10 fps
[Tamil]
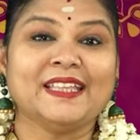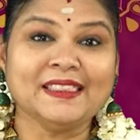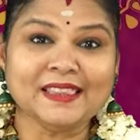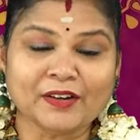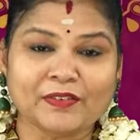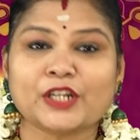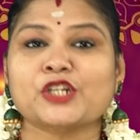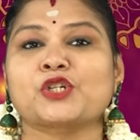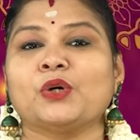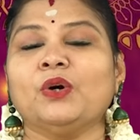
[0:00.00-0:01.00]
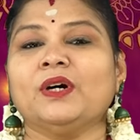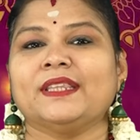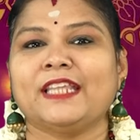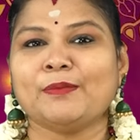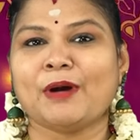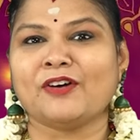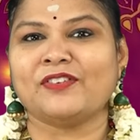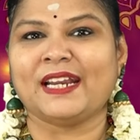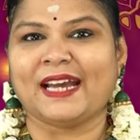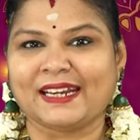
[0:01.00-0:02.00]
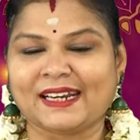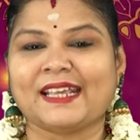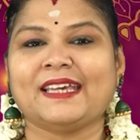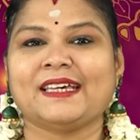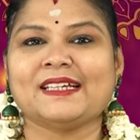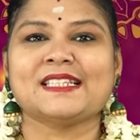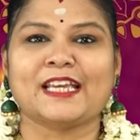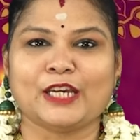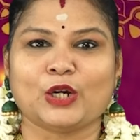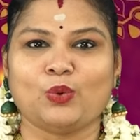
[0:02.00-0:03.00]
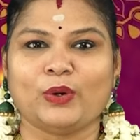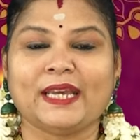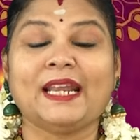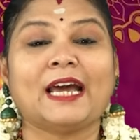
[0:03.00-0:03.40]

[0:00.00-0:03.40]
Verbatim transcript: இந்த வருஷம் தீபாவளி அன்றைக்கு செய்யக்கூடிய